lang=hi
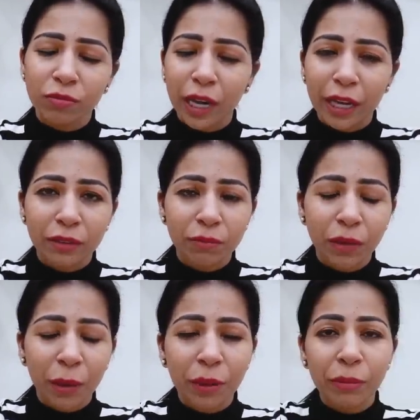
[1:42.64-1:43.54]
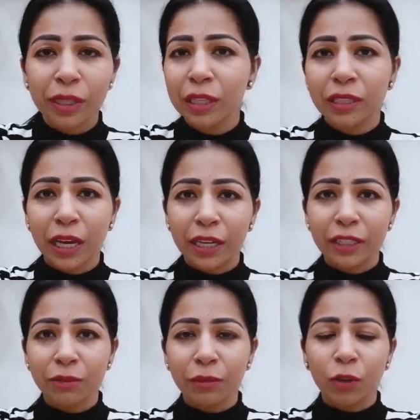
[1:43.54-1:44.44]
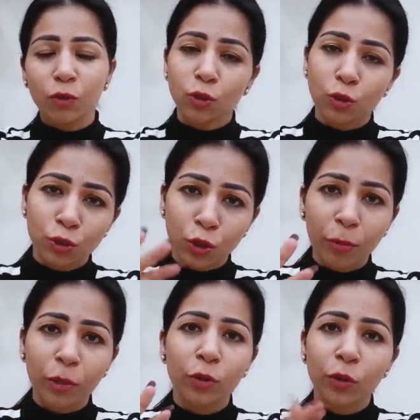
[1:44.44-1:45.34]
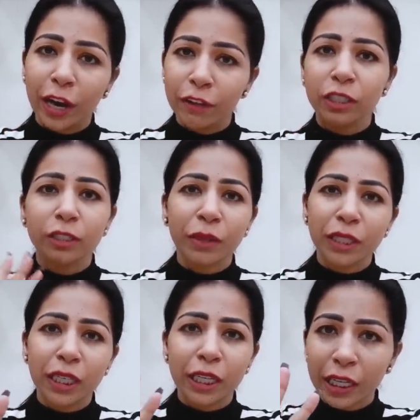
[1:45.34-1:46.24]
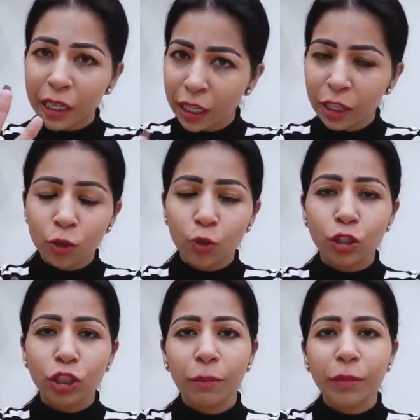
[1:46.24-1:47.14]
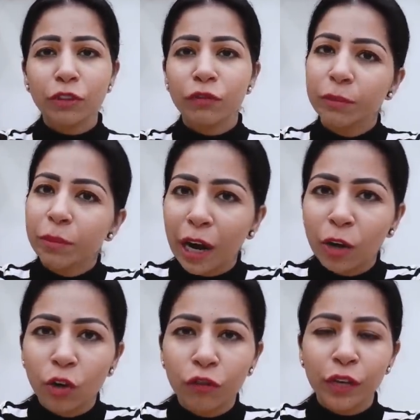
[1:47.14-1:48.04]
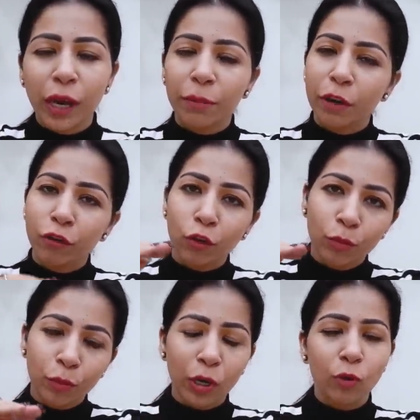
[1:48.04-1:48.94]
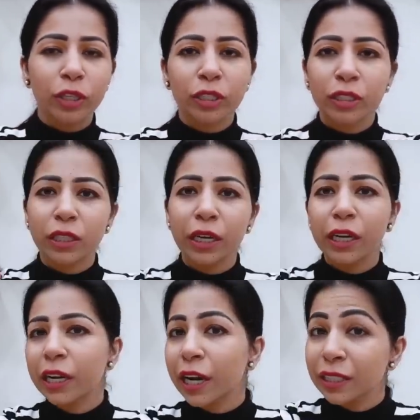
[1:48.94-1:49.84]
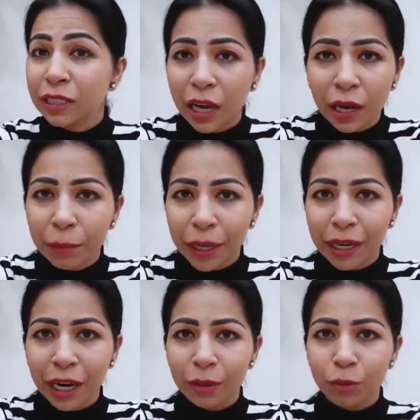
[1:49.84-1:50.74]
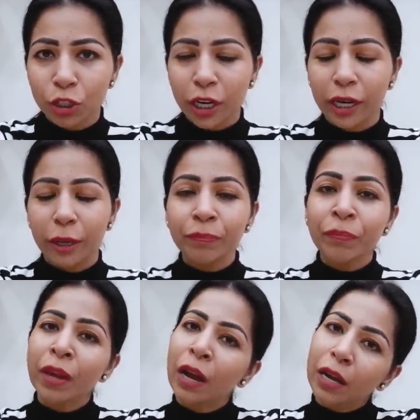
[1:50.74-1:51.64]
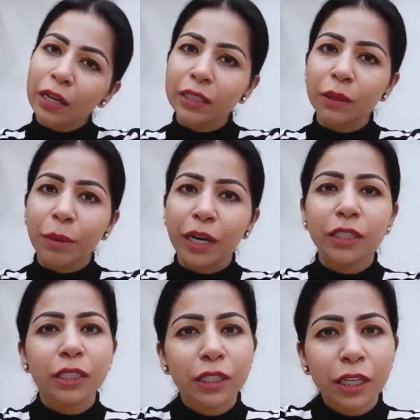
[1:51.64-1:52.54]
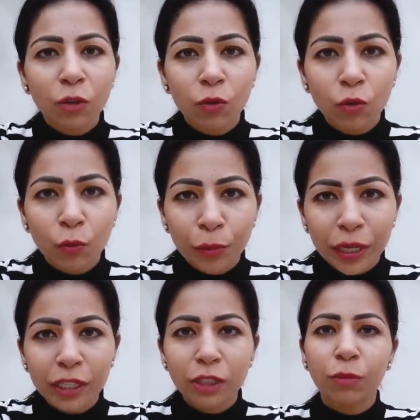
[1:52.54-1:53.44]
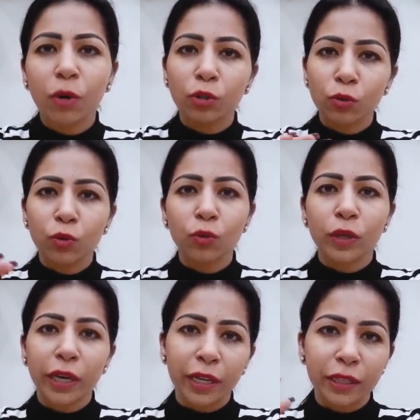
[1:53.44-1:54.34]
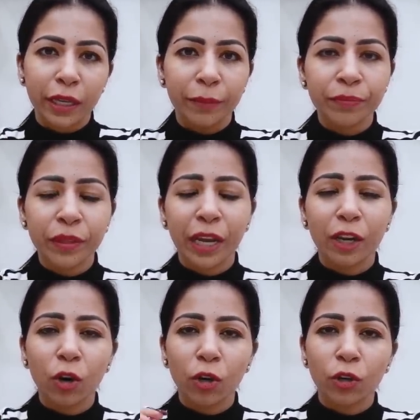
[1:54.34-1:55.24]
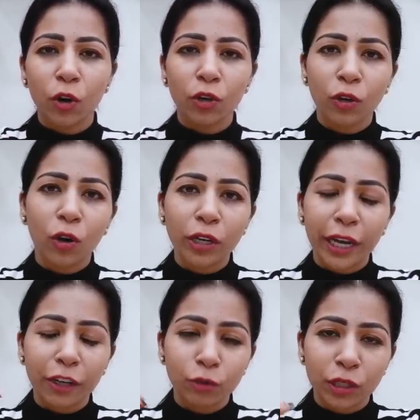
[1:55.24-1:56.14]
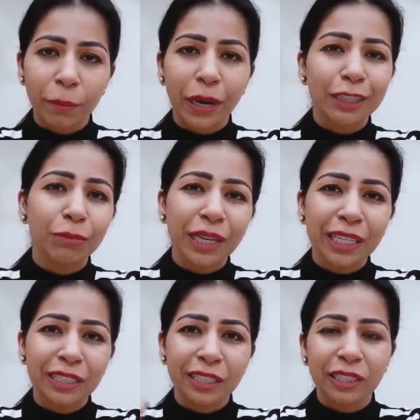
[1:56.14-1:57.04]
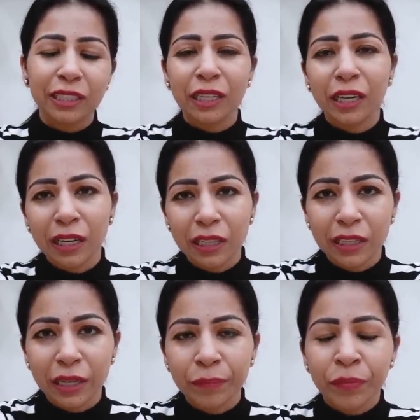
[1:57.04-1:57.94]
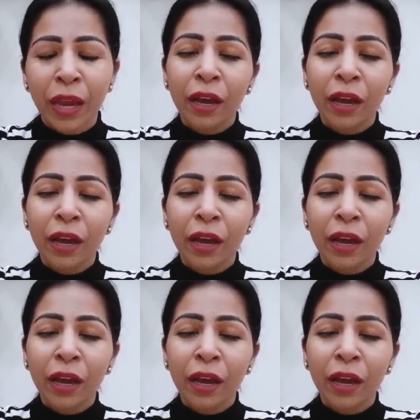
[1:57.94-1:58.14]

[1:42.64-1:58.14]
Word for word: लाइक like, अपने मंथली साइकिल्स में उसको स्टॉप करो हैव दिस पंजीरी दो चम्मच विद ब्लैक कॉफ़ी आपका फ्लो बिल्कुल अच्छे से निकलेगा एंड सारा पेन गायब हो जाएगा अनदर पार्ट जिन जिन लोगों को पीरियड्स बहुत रुक रुक के आते हैं लाइक क्लॉट क्लॉट क्लॉट एंड उसके बाद पीरियड्स अच्छे से निकलते हैं